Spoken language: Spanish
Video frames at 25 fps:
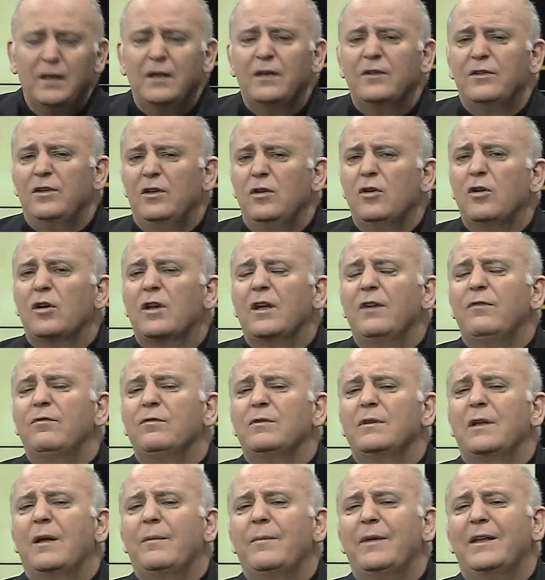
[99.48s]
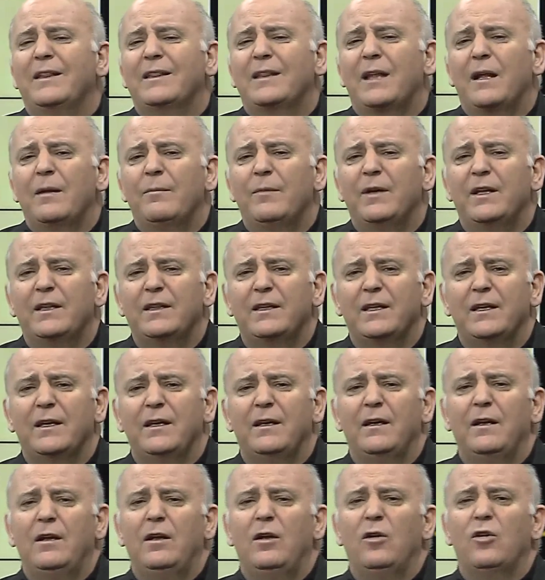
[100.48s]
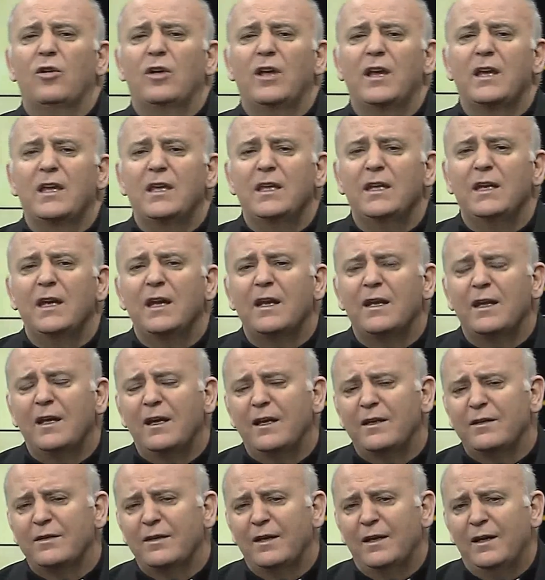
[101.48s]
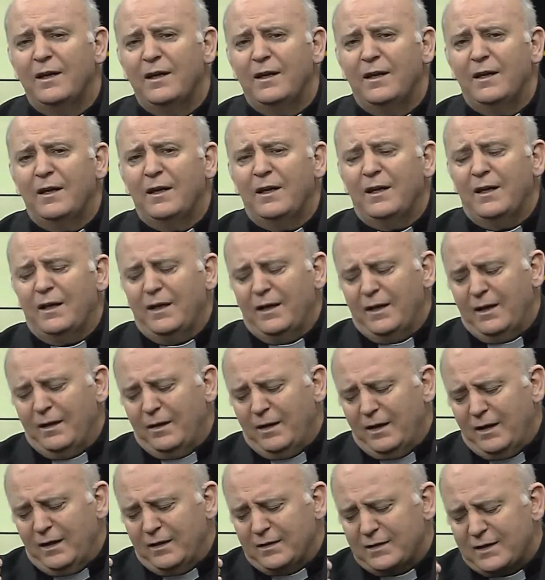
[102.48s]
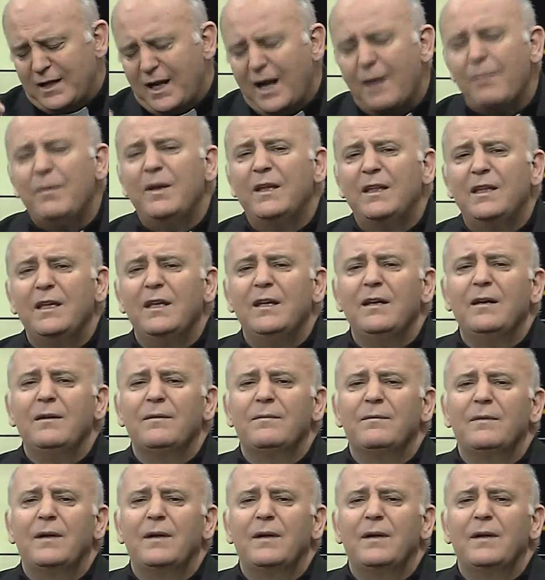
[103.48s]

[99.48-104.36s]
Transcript: sino que fundamentalmente lo que quieren es transmitir